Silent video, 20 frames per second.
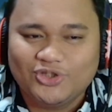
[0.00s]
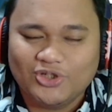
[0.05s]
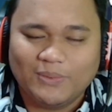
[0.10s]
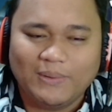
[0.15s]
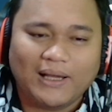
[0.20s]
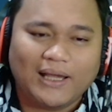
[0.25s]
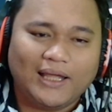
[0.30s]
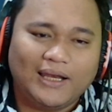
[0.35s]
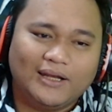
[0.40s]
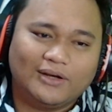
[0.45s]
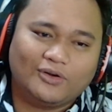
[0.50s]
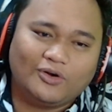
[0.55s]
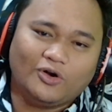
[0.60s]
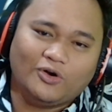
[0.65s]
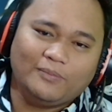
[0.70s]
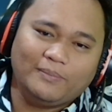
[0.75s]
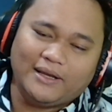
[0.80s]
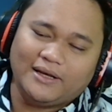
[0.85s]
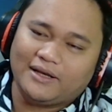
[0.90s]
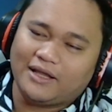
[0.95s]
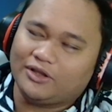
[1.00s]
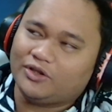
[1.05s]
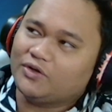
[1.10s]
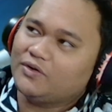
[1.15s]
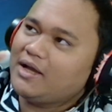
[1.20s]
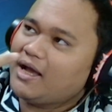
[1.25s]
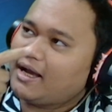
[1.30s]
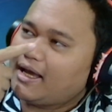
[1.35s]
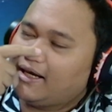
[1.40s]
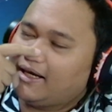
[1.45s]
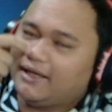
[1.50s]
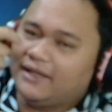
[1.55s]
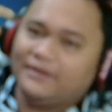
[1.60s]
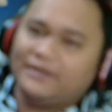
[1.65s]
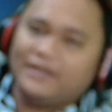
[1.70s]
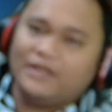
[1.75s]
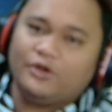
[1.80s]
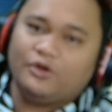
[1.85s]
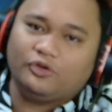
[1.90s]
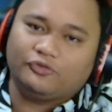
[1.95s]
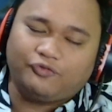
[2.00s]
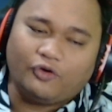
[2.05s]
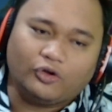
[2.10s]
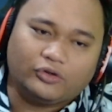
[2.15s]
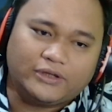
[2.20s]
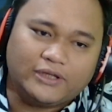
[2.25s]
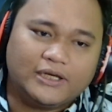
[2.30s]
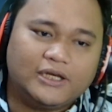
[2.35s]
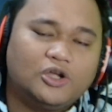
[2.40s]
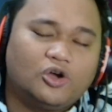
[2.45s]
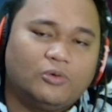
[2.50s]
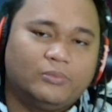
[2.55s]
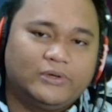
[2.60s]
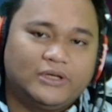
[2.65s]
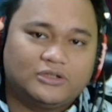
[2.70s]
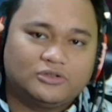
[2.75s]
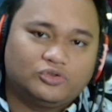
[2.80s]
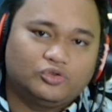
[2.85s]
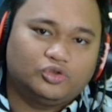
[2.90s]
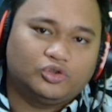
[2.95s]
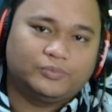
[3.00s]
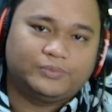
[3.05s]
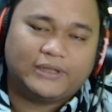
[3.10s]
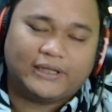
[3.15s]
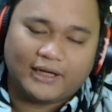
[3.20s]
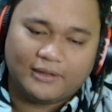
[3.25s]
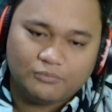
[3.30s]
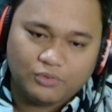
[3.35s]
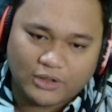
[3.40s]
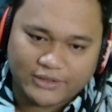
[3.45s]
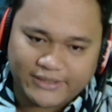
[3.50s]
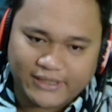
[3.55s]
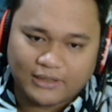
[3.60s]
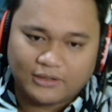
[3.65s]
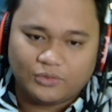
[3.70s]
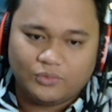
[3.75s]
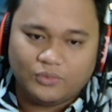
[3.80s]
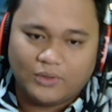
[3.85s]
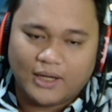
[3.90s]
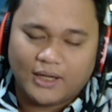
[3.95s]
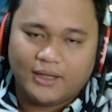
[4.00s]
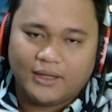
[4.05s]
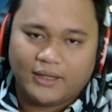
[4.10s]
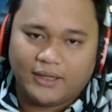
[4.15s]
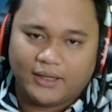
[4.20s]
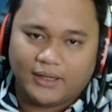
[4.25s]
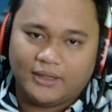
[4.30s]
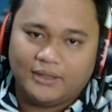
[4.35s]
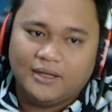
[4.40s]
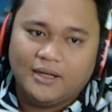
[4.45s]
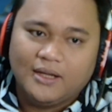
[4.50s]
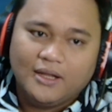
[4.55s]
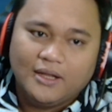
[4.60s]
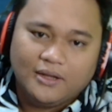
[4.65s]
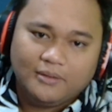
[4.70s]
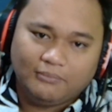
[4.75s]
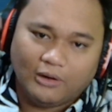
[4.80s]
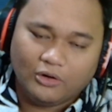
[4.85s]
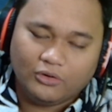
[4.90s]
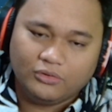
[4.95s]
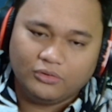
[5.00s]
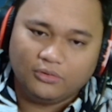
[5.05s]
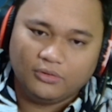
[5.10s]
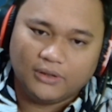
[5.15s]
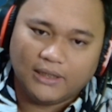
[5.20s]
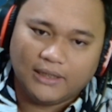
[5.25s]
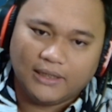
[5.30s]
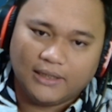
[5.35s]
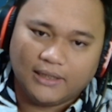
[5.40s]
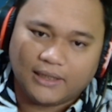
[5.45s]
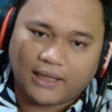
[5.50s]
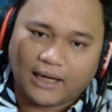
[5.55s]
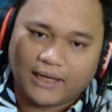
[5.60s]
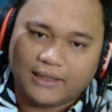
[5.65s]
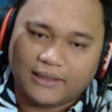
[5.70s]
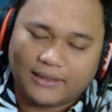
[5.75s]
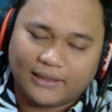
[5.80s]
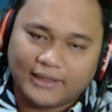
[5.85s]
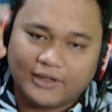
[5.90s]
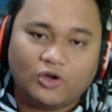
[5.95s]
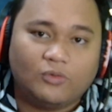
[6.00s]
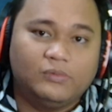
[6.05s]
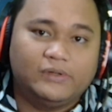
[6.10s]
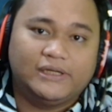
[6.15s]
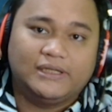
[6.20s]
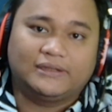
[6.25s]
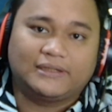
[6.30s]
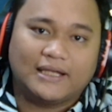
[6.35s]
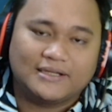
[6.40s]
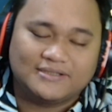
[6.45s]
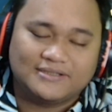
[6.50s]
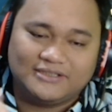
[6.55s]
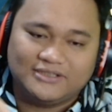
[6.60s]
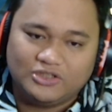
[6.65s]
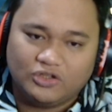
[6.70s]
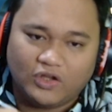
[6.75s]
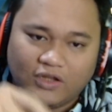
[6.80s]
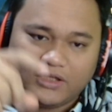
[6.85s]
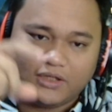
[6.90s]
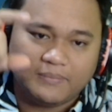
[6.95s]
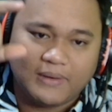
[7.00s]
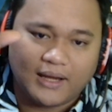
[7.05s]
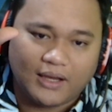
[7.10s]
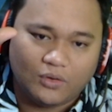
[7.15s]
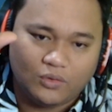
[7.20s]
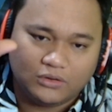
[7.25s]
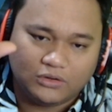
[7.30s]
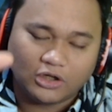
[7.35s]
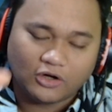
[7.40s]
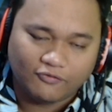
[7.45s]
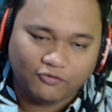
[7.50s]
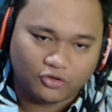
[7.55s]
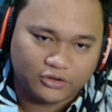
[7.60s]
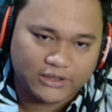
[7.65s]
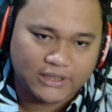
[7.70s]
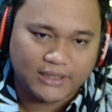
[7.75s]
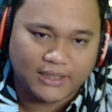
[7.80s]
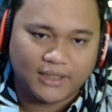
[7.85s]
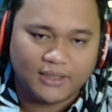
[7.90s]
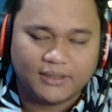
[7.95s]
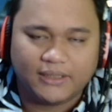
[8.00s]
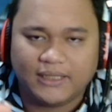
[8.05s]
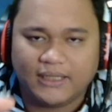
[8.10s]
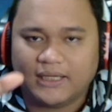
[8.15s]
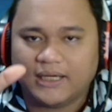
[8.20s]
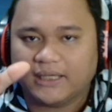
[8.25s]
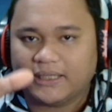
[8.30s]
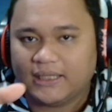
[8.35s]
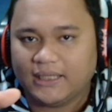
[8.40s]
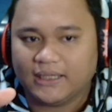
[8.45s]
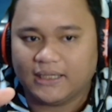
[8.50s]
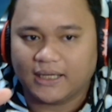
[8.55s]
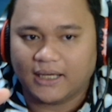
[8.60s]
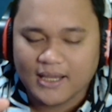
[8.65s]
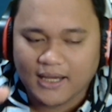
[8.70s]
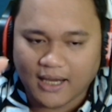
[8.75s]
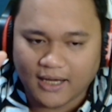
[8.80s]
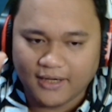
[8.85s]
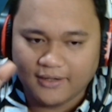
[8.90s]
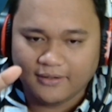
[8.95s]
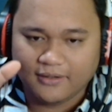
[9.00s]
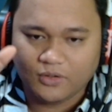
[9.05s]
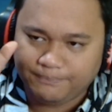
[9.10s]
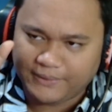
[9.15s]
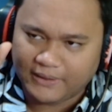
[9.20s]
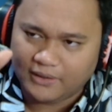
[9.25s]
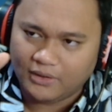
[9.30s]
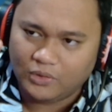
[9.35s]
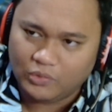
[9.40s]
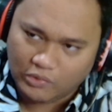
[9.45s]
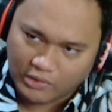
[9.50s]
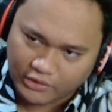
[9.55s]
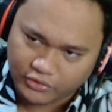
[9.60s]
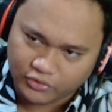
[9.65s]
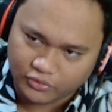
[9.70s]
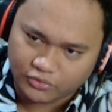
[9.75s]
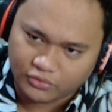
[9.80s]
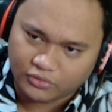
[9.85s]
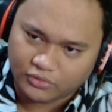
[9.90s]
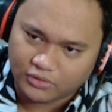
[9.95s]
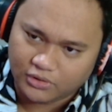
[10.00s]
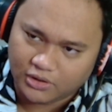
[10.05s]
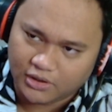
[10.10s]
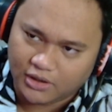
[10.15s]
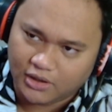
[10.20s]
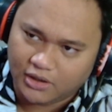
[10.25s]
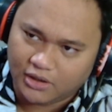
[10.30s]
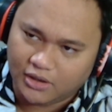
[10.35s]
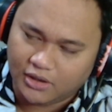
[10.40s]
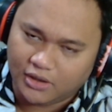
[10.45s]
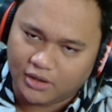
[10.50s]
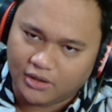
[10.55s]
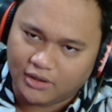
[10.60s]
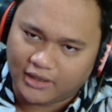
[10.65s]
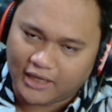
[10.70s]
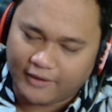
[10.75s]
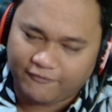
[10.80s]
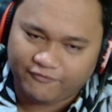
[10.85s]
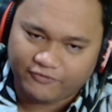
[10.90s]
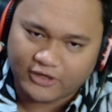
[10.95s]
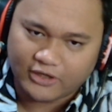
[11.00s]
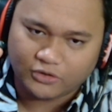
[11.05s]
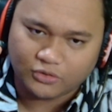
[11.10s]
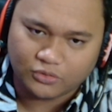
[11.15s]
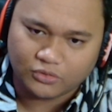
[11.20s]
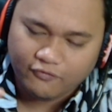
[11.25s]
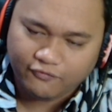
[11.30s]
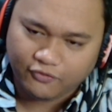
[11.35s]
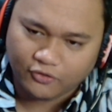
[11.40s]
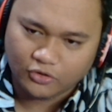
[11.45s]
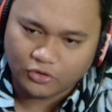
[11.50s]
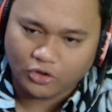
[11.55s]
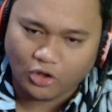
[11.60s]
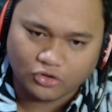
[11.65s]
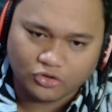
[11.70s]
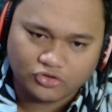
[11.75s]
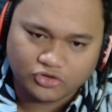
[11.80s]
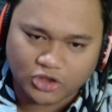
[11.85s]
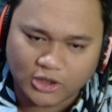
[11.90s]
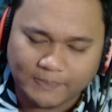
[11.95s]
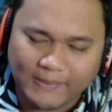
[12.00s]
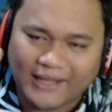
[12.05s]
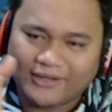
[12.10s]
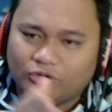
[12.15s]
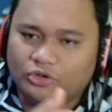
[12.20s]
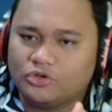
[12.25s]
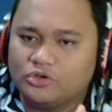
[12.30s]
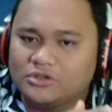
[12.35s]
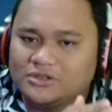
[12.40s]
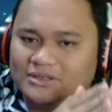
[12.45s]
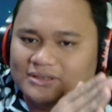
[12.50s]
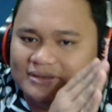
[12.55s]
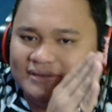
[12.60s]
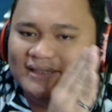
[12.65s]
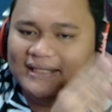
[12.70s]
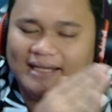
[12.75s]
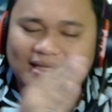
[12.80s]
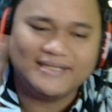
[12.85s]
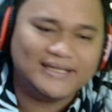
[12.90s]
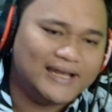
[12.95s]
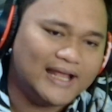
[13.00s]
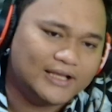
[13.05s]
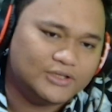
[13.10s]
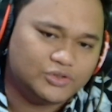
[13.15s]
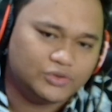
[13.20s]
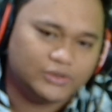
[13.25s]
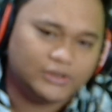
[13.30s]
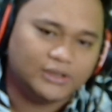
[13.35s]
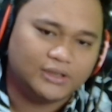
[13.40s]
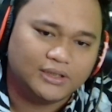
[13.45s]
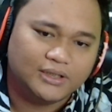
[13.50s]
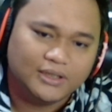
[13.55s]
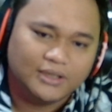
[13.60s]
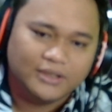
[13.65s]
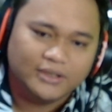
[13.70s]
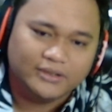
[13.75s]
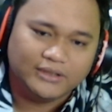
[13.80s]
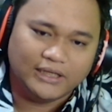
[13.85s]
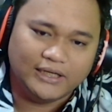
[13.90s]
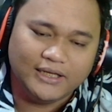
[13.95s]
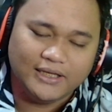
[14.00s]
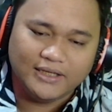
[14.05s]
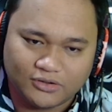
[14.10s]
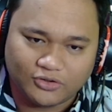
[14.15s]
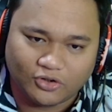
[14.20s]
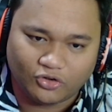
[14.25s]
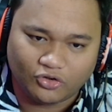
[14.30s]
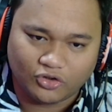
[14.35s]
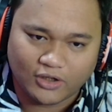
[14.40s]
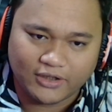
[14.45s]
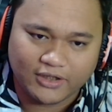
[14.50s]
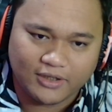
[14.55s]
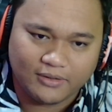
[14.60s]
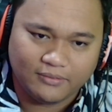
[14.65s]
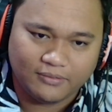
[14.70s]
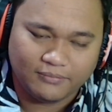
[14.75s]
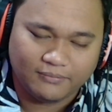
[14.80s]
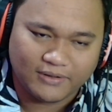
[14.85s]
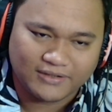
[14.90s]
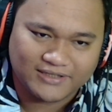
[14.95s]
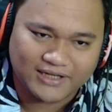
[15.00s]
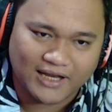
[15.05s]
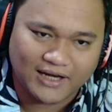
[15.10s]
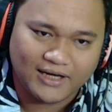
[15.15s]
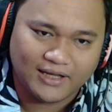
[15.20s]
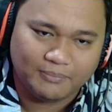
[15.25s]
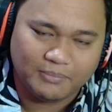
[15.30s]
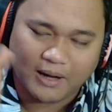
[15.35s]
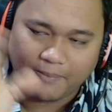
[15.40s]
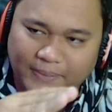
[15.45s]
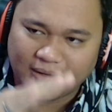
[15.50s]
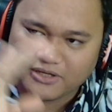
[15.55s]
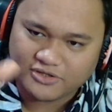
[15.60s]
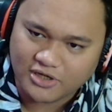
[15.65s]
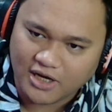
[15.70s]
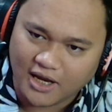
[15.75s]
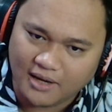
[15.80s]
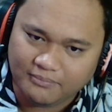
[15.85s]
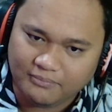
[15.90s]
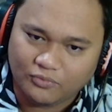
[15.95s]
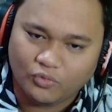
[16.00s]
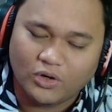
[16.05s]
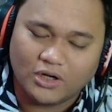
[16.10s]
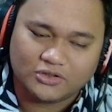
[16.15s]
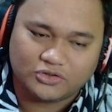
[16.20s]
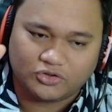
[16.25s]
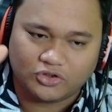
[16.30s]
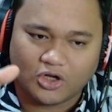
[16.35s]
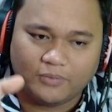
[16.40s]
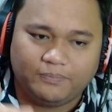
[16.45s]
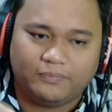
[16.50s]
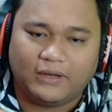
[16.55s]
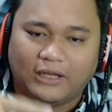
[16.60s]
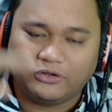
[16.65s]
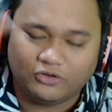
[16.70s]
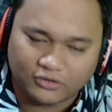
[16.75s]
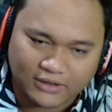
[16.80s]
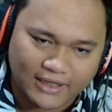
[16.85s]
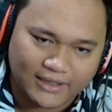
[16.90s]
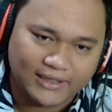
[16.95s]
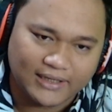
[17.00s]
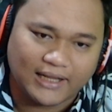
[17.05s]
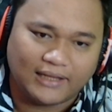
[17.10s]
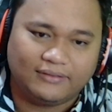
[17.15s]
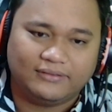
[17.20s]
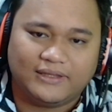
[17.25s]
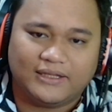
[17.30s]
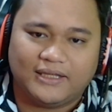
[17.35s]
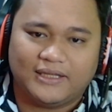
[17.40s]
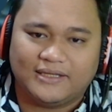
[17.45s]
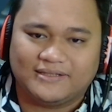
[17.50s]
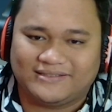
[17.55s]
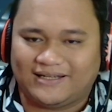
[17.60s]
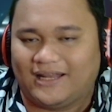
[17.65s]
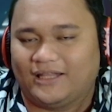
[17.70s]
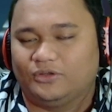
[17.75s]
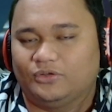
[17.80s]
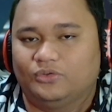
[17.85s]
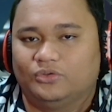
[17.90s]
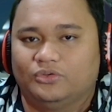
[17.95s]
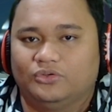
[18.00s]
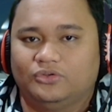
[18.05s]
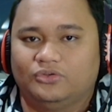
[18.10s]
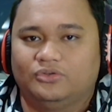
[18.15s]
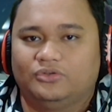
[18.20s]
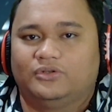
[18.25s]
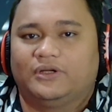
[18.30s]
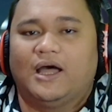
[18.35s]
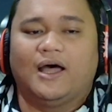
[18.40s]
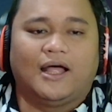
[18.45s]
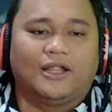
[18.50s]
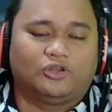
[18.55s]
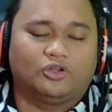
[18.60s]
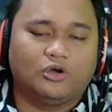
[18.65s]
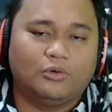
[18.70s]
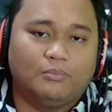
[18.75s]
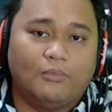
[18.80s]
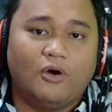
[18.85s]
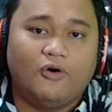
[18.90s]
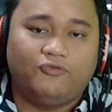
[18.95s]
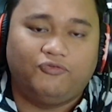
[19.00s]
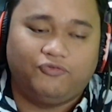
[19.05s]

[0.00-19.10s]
Coba kalian komen atau enggak kalian nanti ikut voting di komunitas YouTube. Dia kan buka channel gua, ya kan? Okay. Baru uh, kalian klik komunitas. Di situ nanti bakal gua taruh votingan. Kira-kira kalian pingin gua itu uh, live-nya itu full nonstop atau jeda-jeda cuy. Jadi tonton nanti masih ada berapa jam gua stop, lanjut lagi nanti istirahat dulu ya atau mau